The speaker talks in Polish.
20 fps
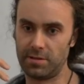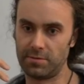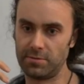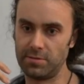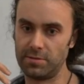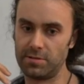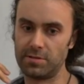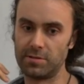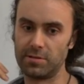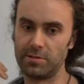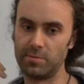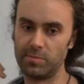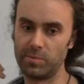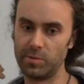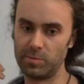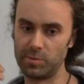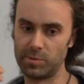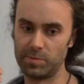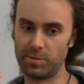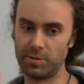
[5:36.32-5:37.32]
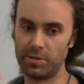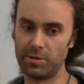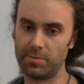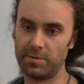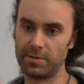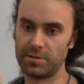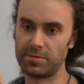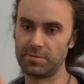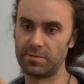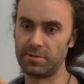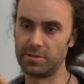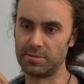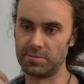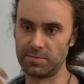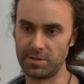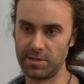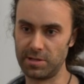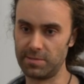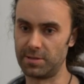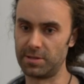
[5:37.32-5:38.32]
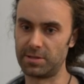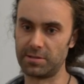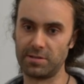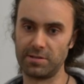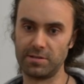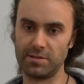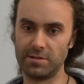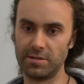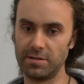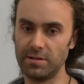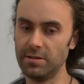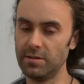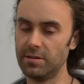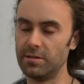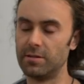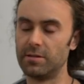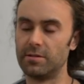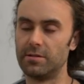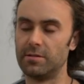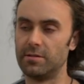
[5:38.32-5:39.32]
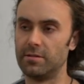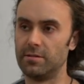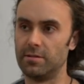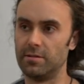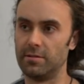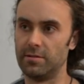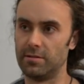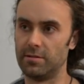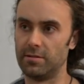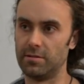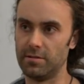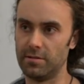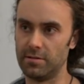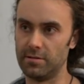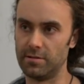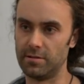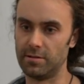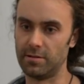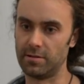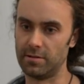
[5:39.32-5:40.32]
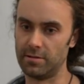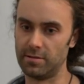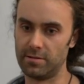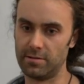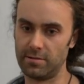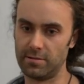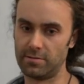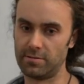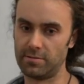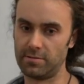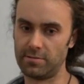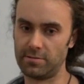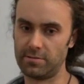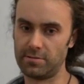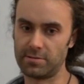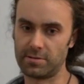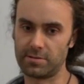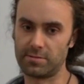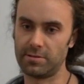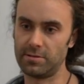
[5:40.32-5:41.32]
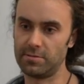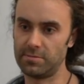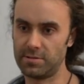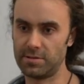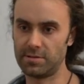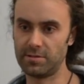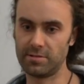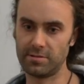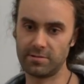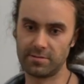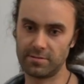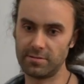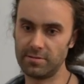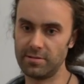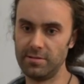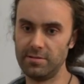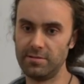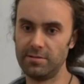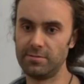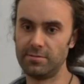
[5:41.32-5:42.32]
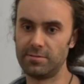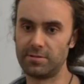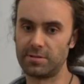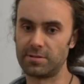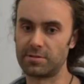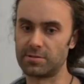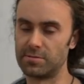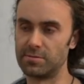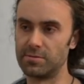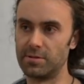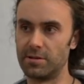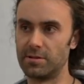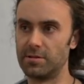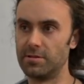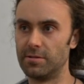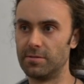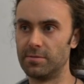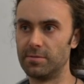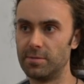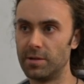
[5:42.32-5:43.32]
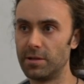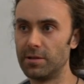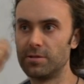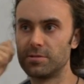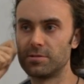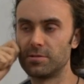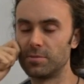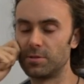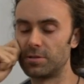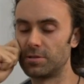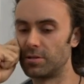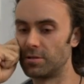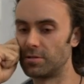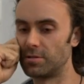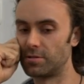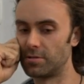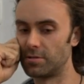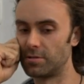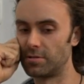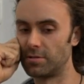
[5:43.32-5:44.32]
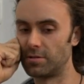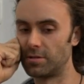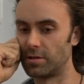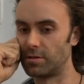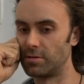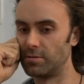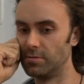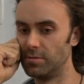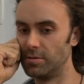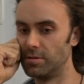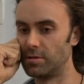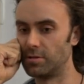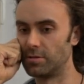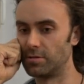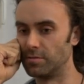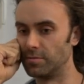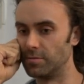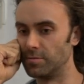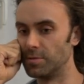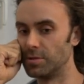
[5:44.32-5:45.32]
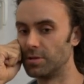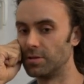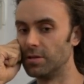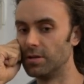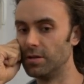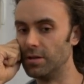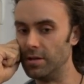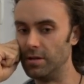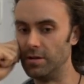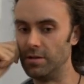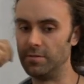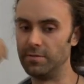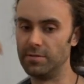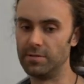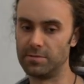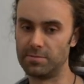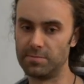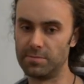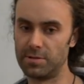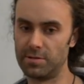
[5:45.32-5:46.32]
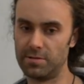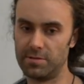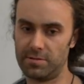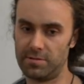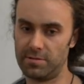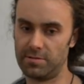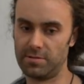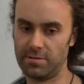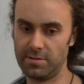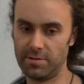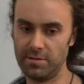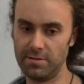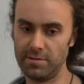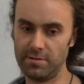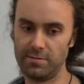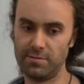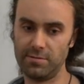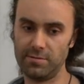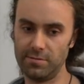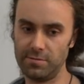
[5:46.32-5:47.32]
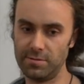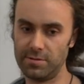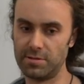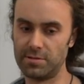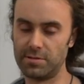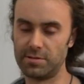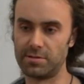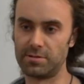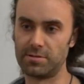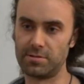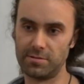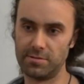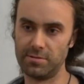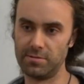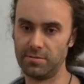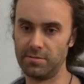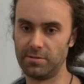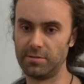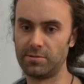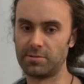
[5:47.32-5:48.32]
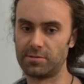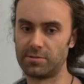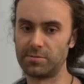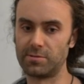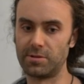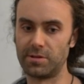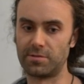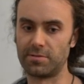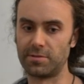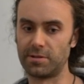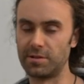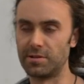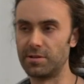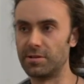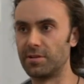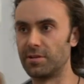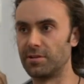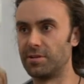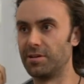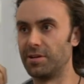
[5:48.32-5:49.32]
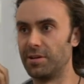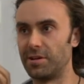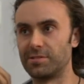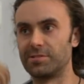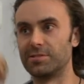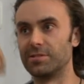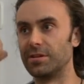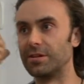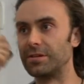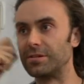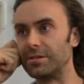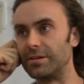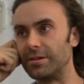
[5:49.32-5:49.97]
autentycznie ten pomysł podoba, stwierdzam, że nie ma takiej gry, e, to zakładam, że inni ludzie też chcą grać. Bo ja nie jestem aż, aż tak unikatowy, myślę, więc myślę, że inni ludzie też chcą grać w takie gry, jakie ja chcę grać.